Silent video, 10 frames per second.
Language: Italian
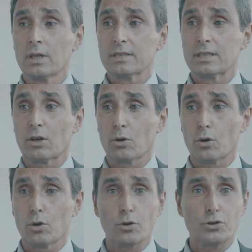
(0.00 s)
siano
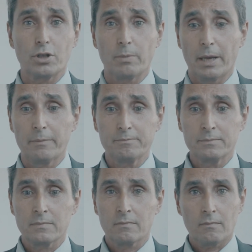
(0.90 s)
orgogliosi di me.
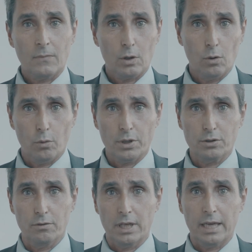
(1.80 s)
Con questo vi